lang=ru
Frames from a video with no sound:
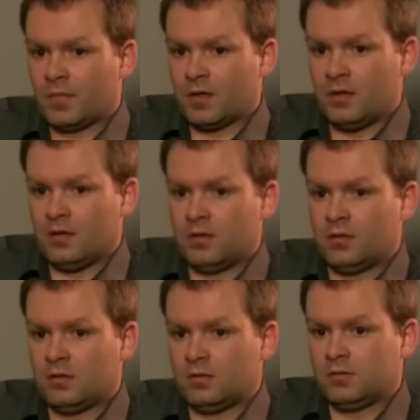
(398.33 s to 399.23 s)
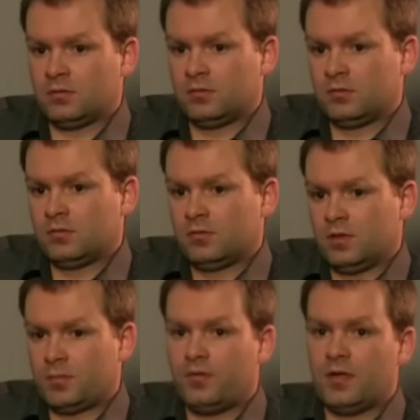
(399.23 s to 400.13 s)
э,
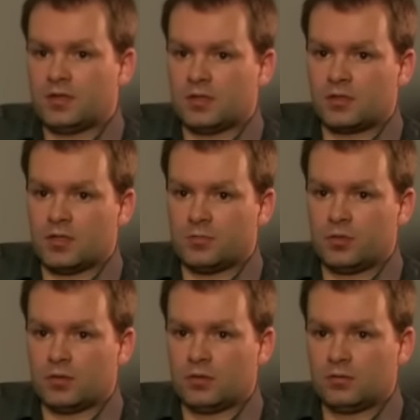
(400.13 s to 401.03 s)
исправляться, скажем так.